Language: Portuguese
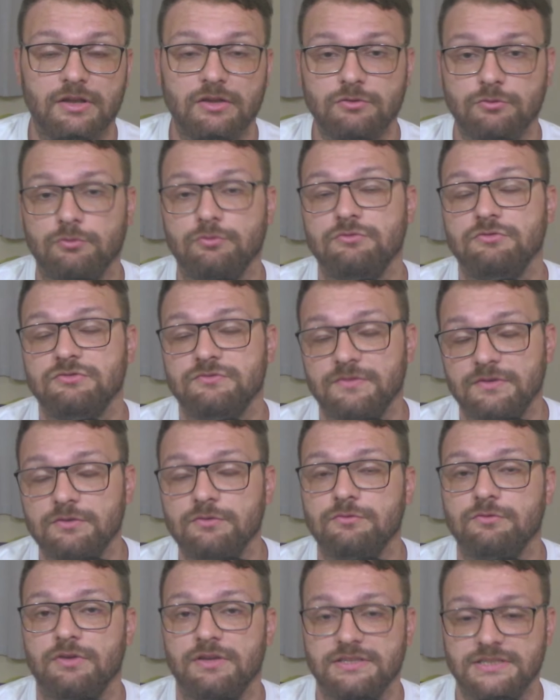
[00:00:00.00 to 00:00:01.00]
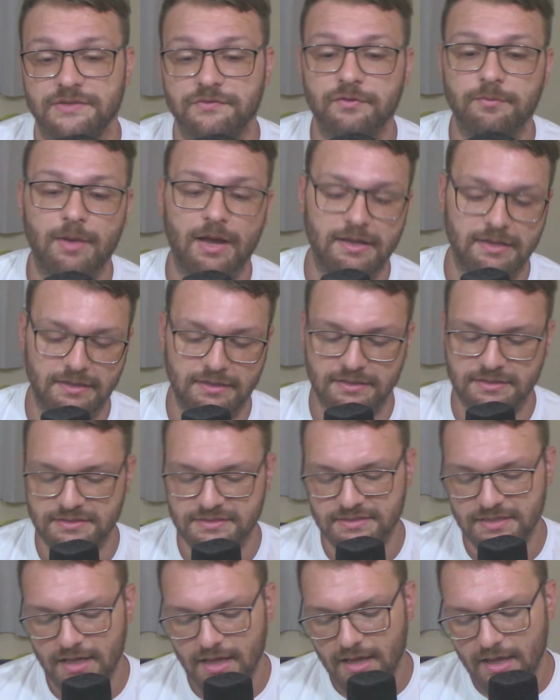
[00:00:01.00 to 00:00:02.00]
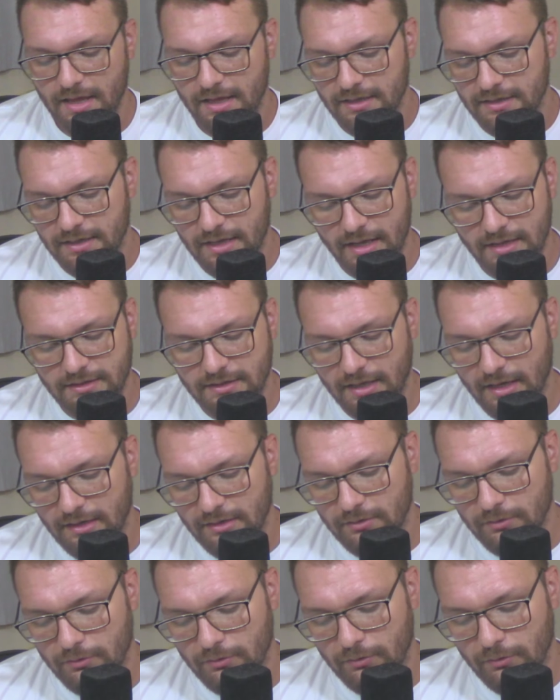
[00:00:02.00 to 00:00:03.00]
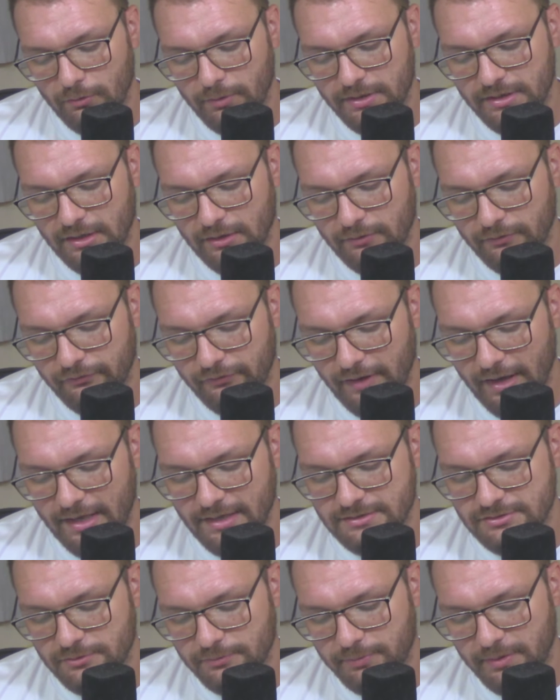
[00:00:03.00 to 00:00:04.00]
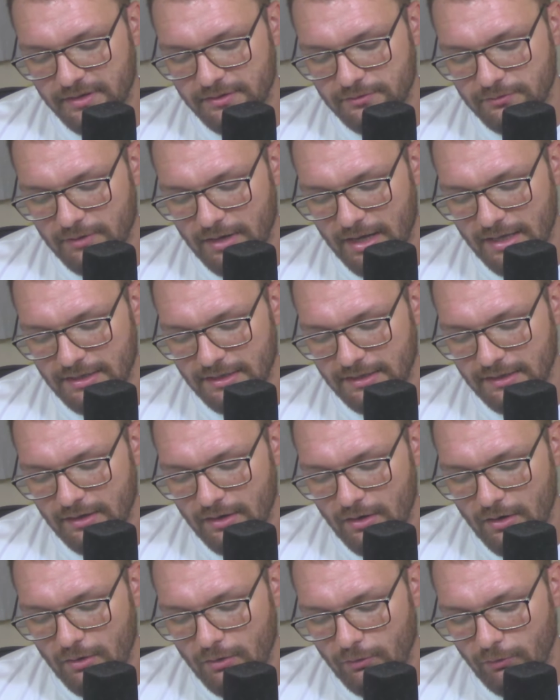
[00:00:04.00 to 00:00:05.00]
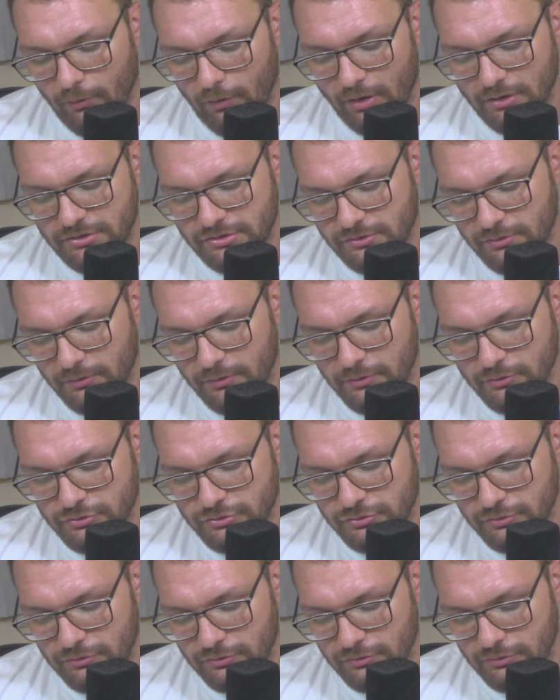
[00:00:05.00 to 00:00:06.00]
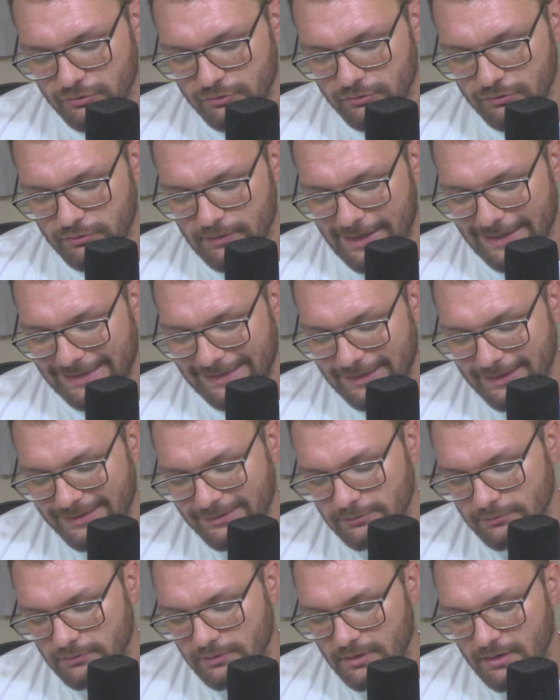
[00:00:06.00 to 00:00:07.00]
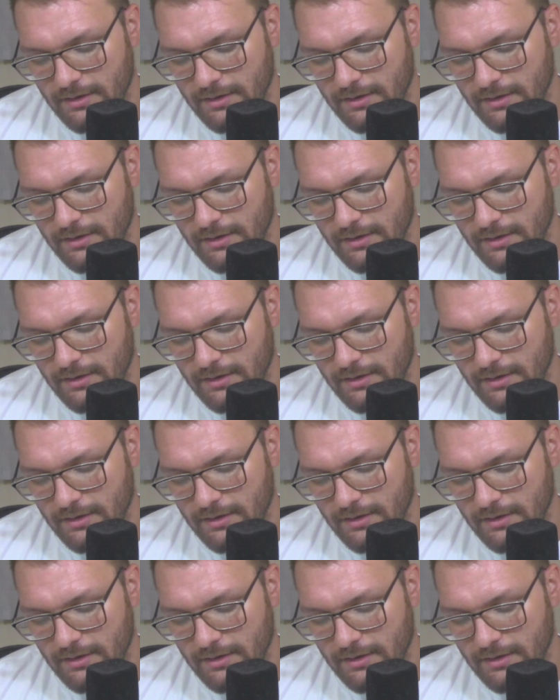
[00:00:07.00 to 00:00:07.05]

Todos vindo do Recife Mariners, né? Tem o, o Ítalo Félix, o Pedro Allen, o Washington e o Júlio Aquino.